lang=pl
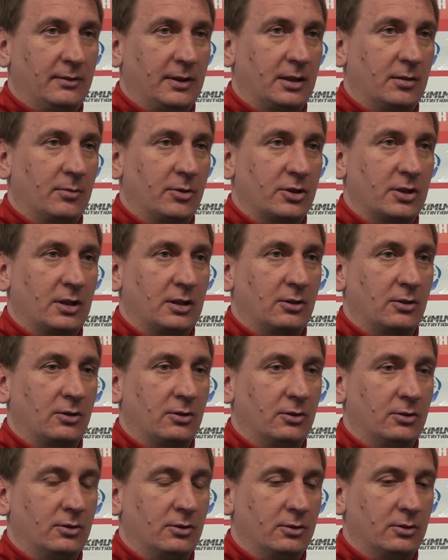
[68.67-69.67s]
Wiadomo, że
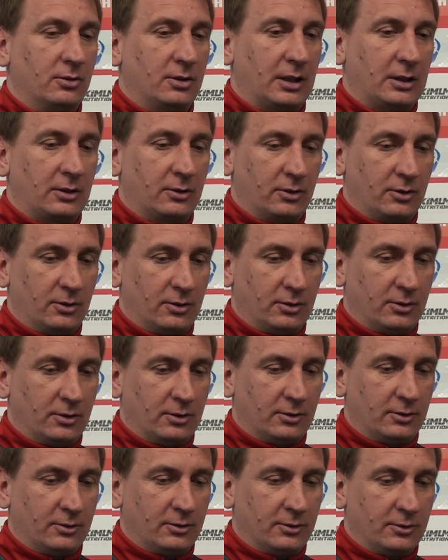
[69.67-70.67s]
to do tego
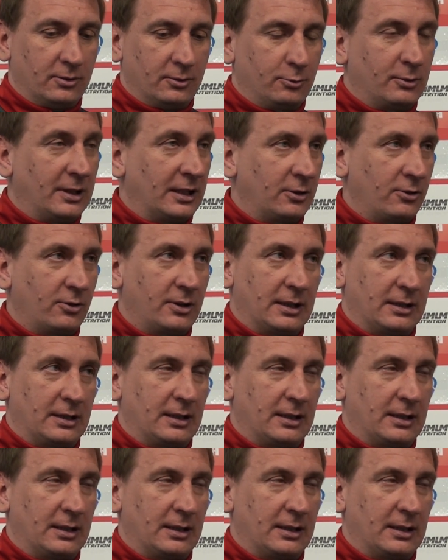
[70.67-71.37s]
długa droga,